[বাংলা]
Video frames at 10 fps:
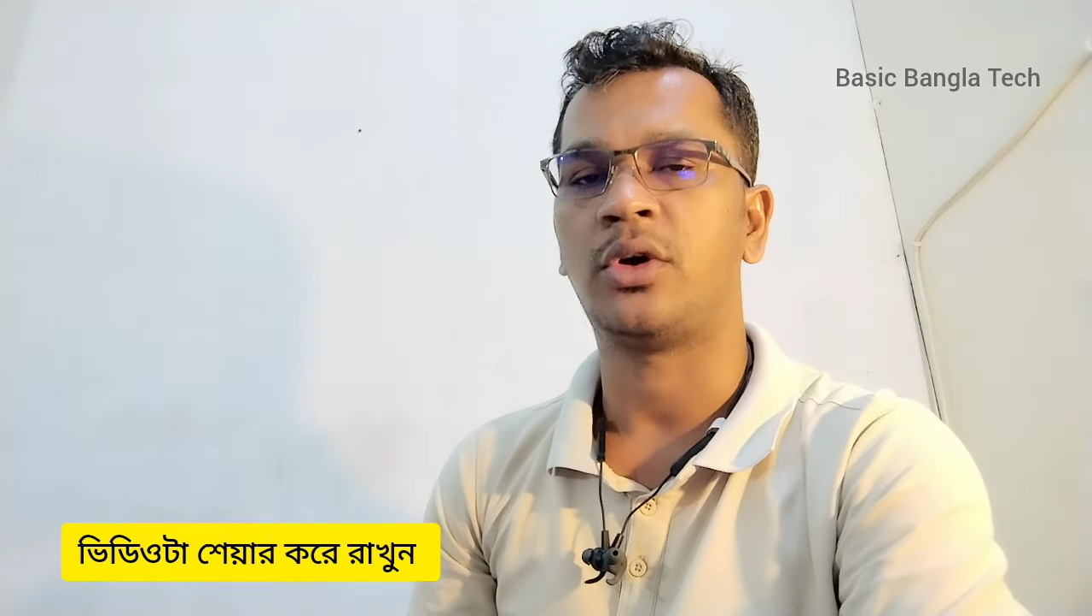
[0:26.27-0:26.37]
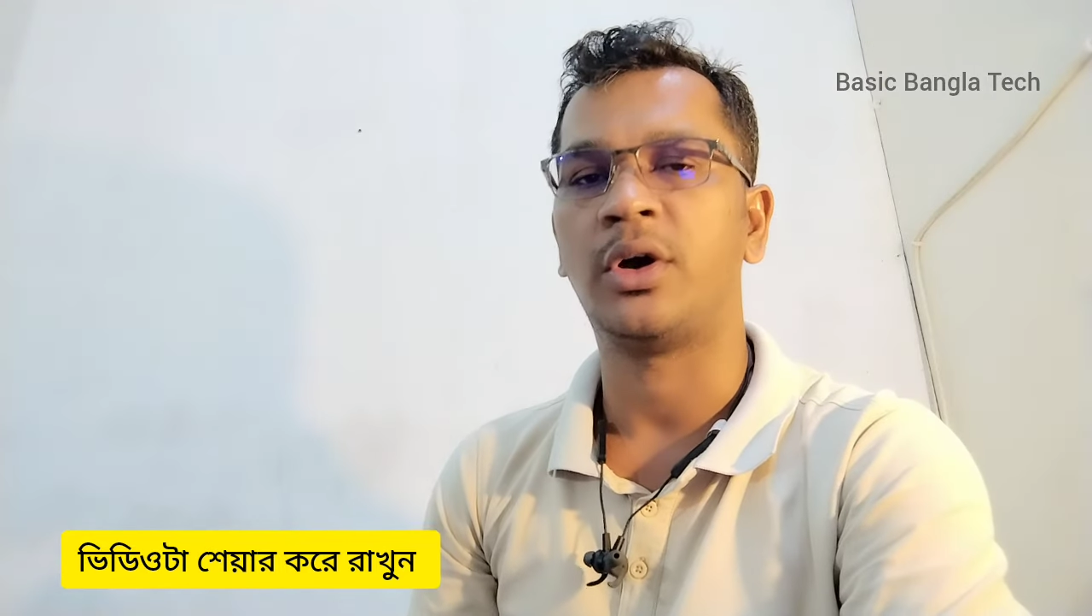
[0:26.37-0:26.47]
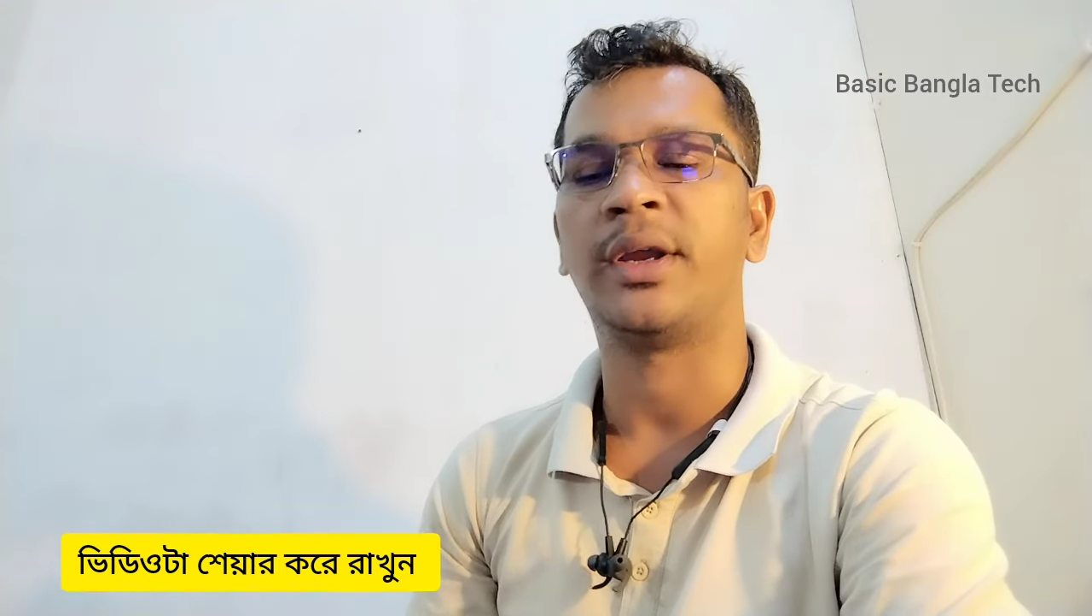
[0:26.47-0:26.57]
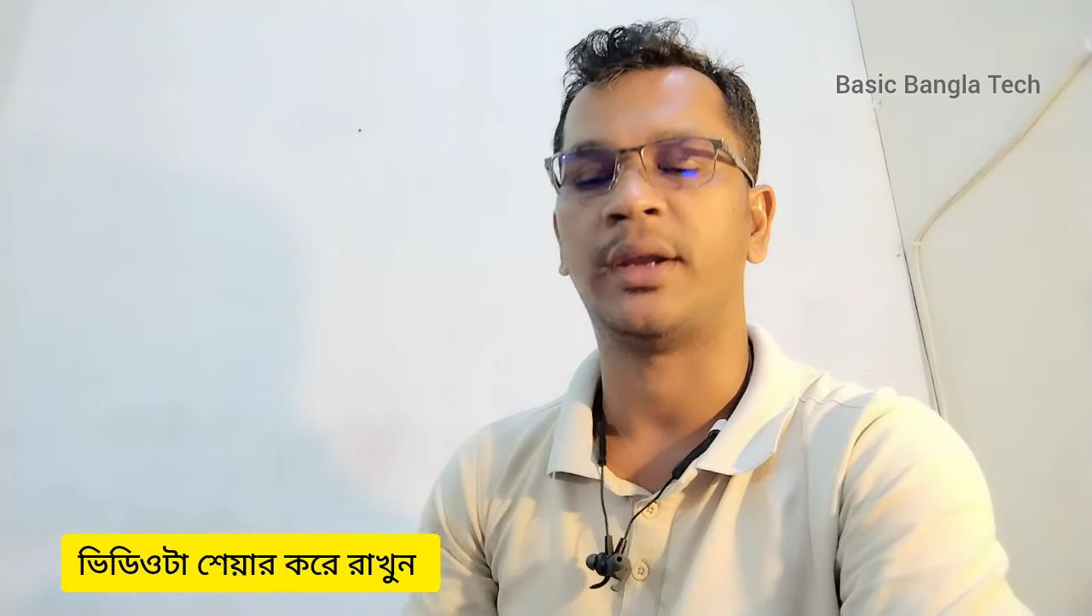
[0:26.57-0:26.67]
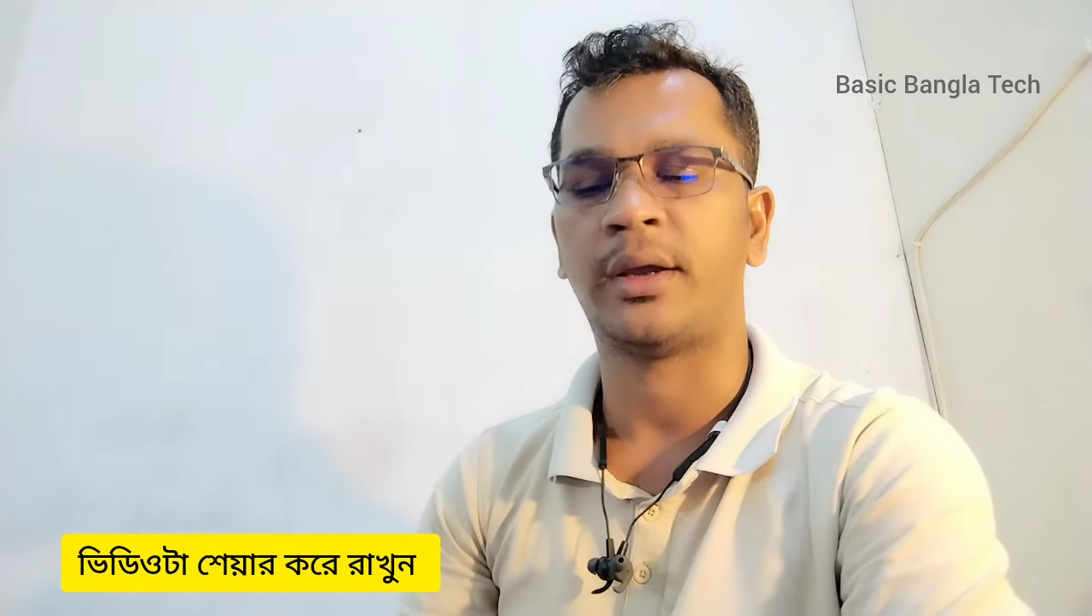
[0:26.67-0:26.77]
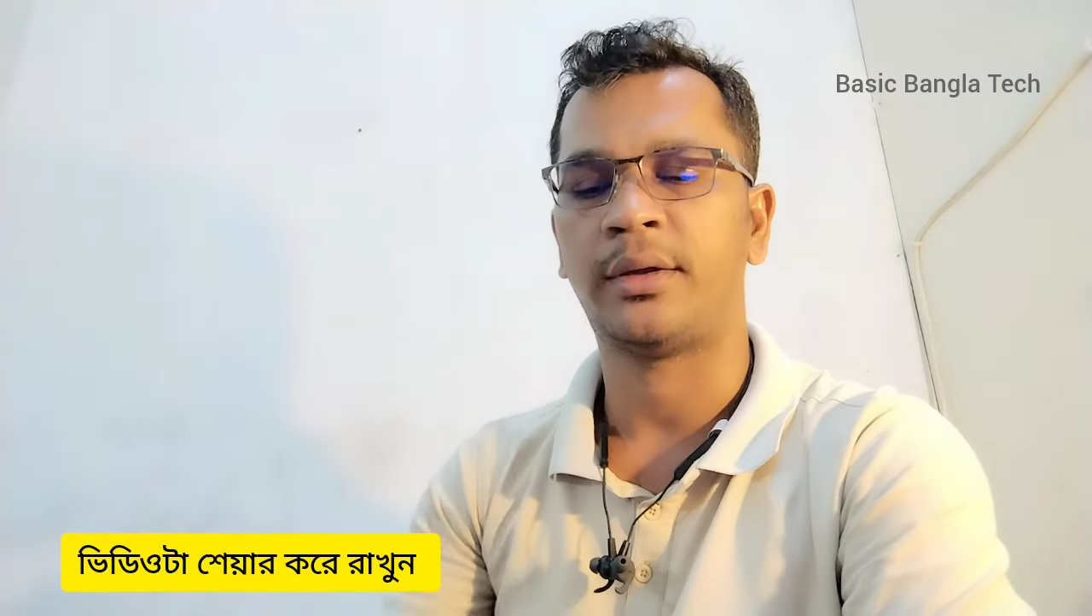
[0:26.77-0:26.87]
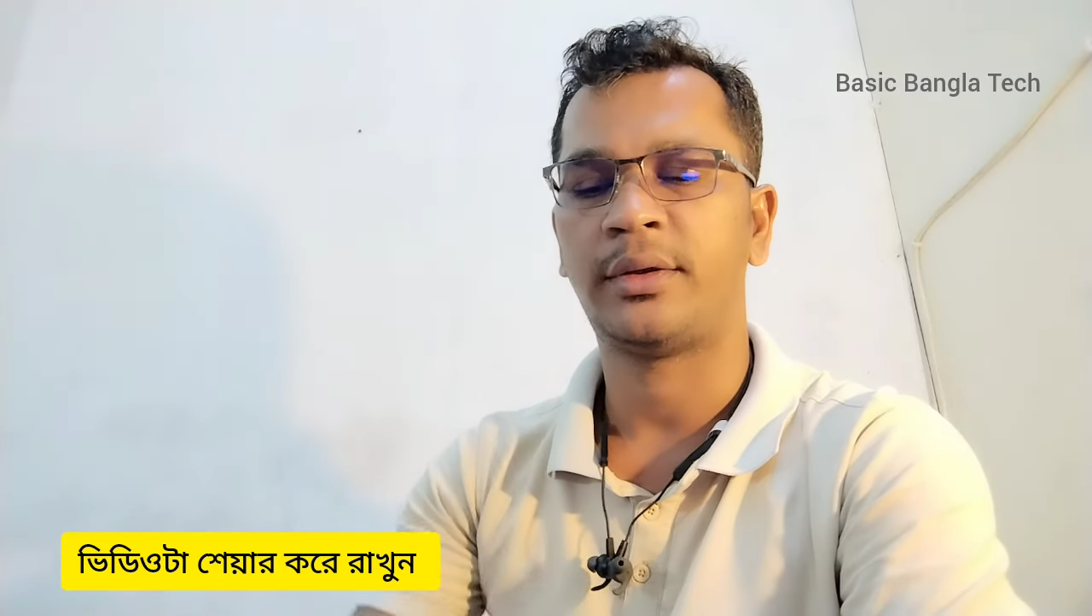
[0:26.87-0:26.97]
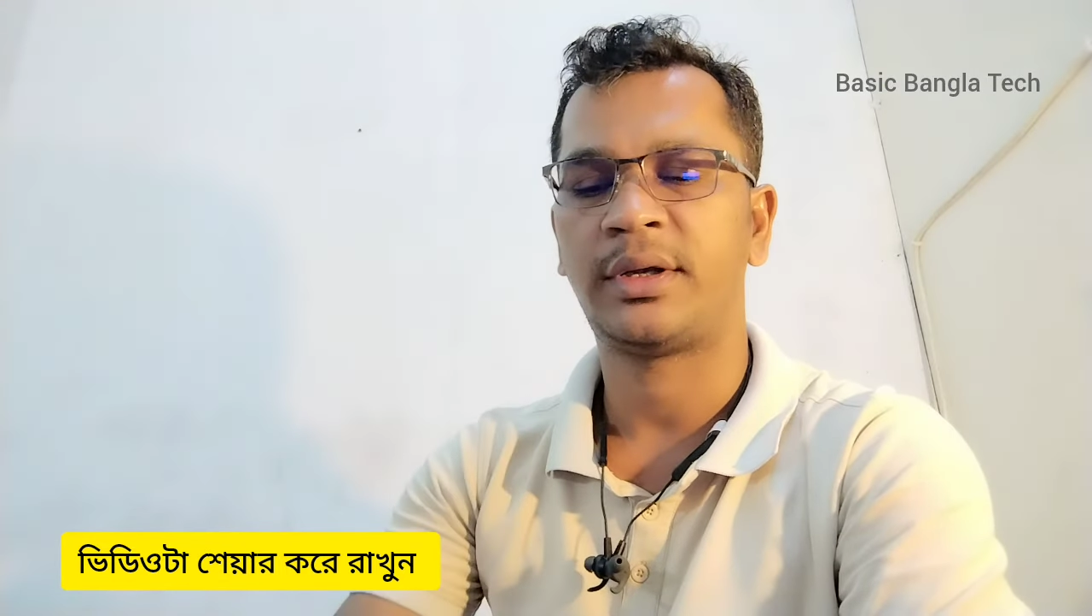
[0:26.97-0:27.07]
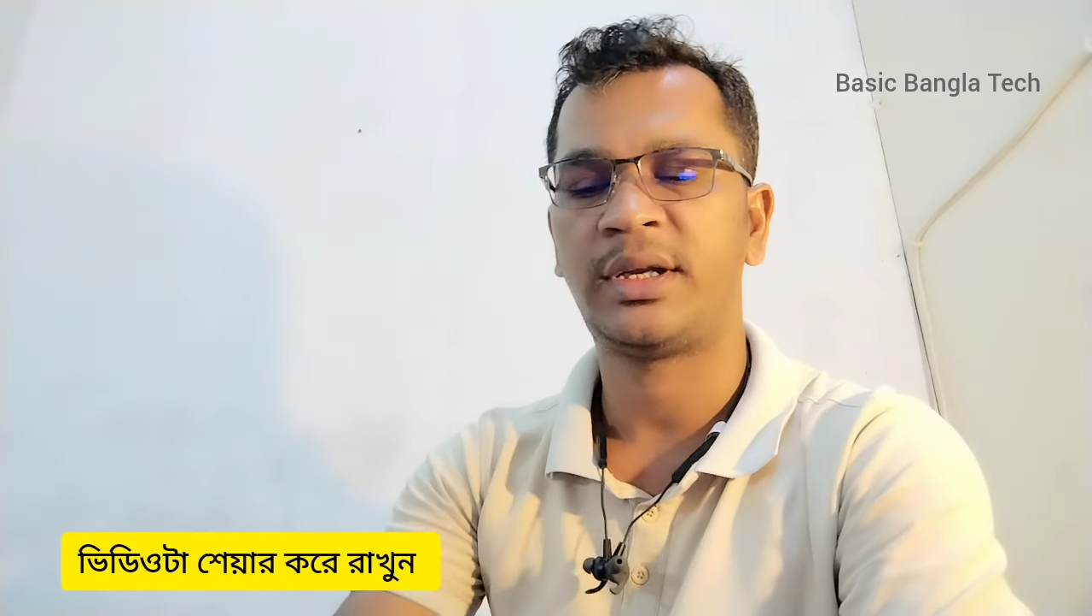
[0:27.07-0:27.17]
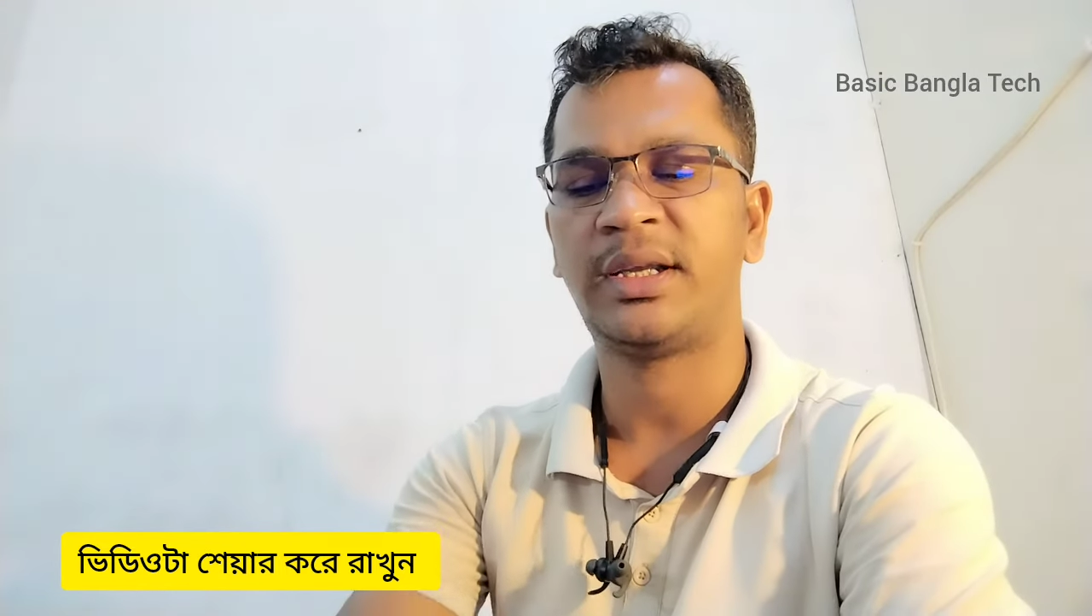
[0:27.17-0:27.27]
হয় না
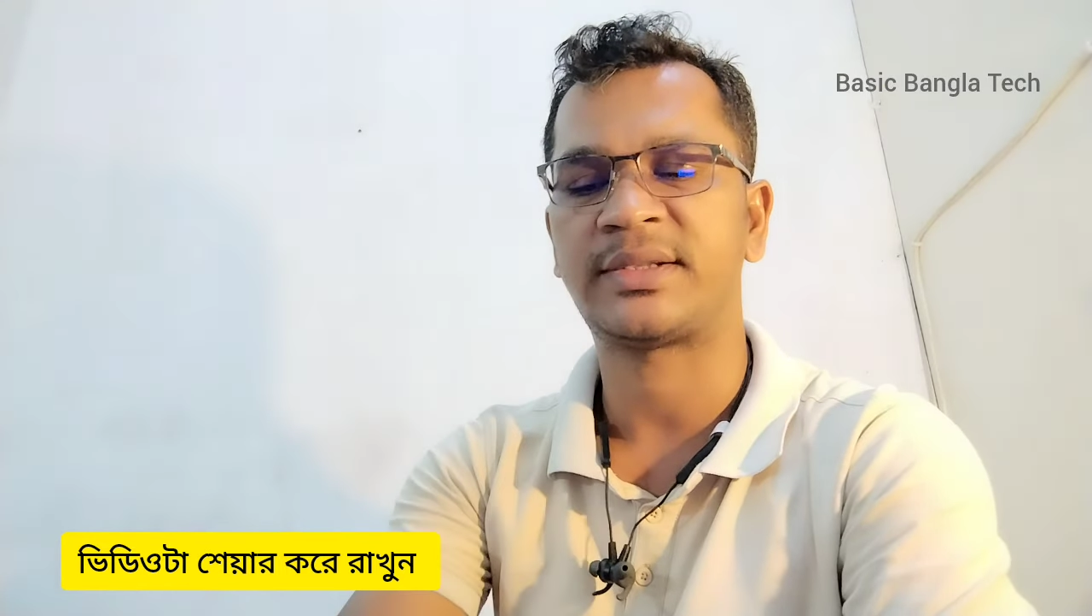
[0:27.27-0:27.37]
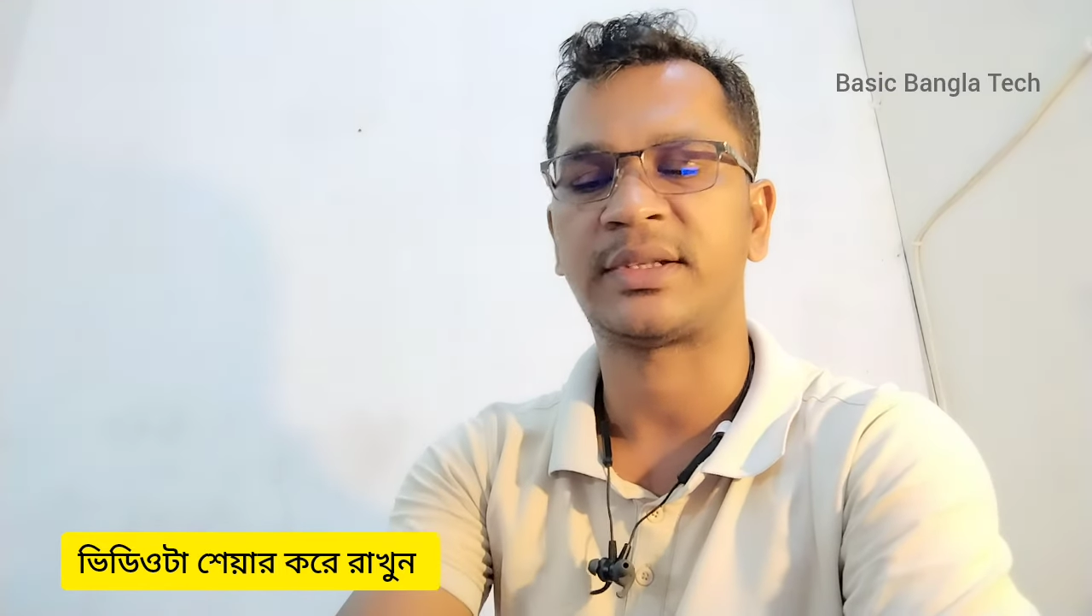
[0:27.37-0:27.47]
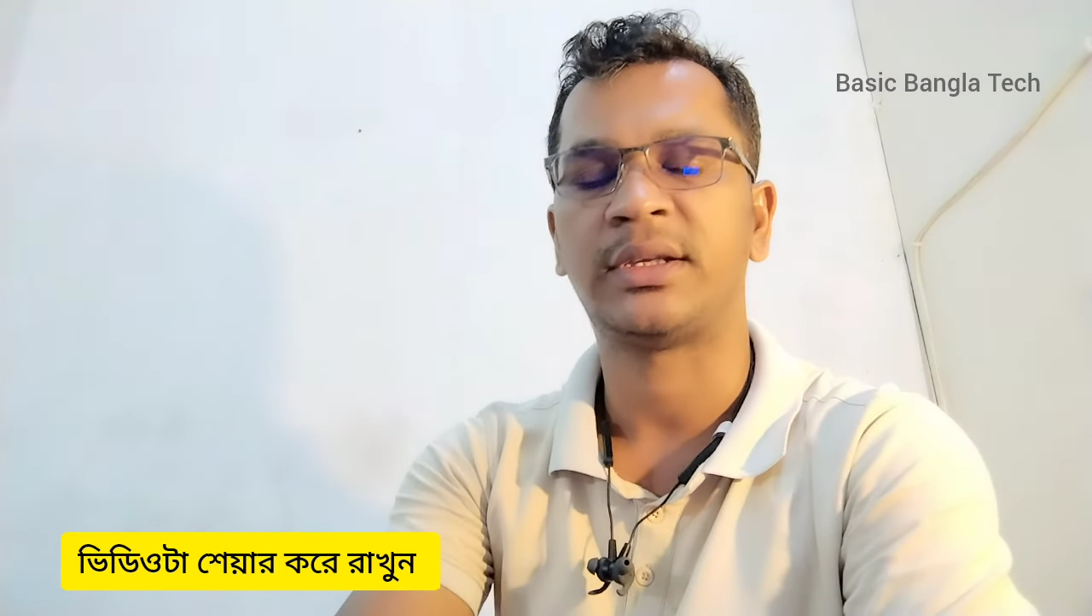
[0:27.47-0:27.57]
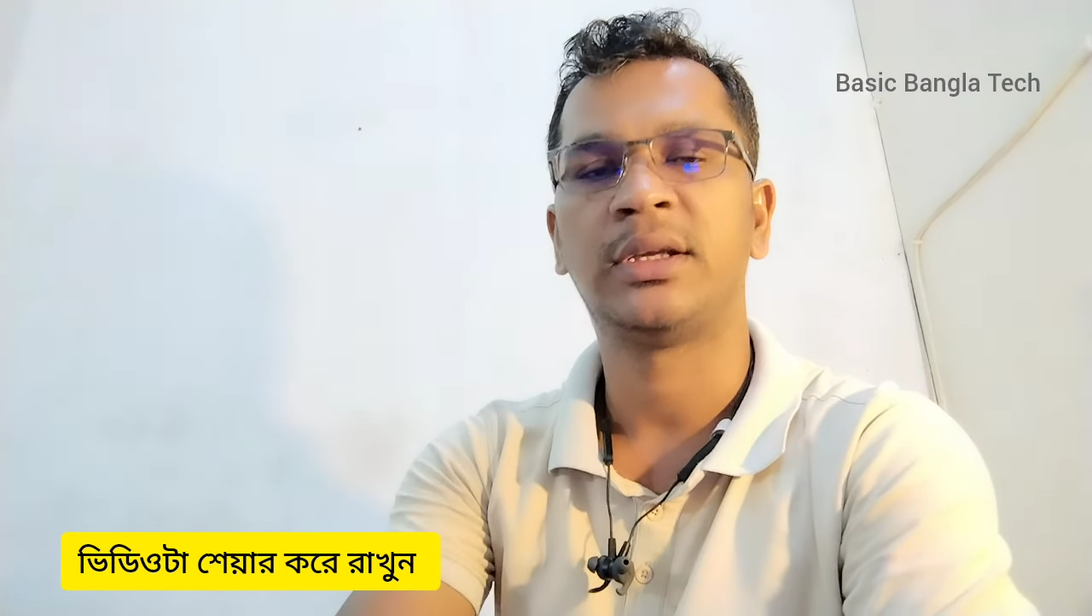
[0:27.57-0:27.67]
ঠিক আছে